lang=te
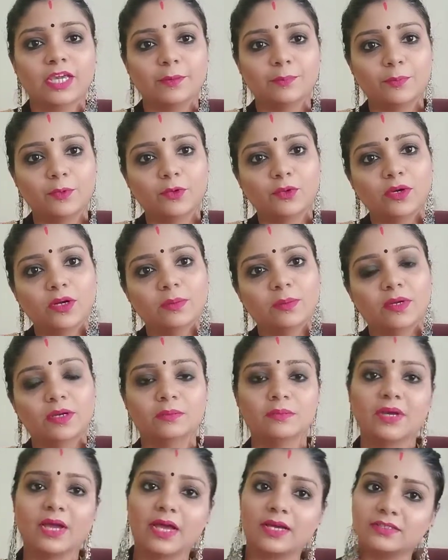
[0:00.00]
ఎప్పుడు కూడా మనం
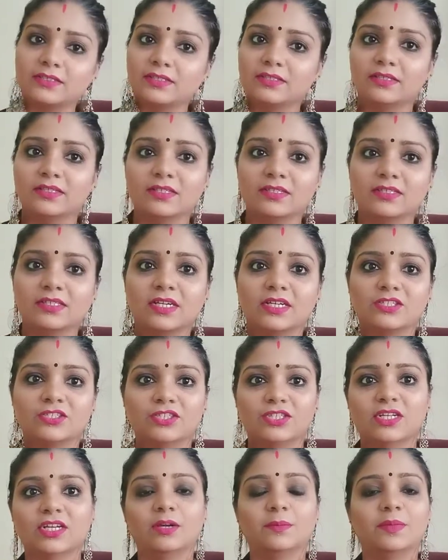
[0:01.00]
యాక్సెసరీస్
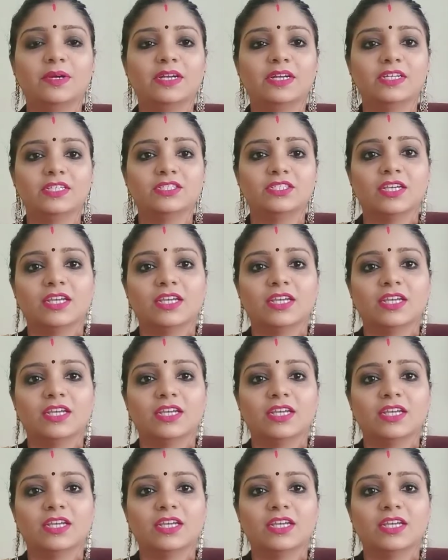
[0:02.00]
ఖచ్చితంగా మెయింటైన్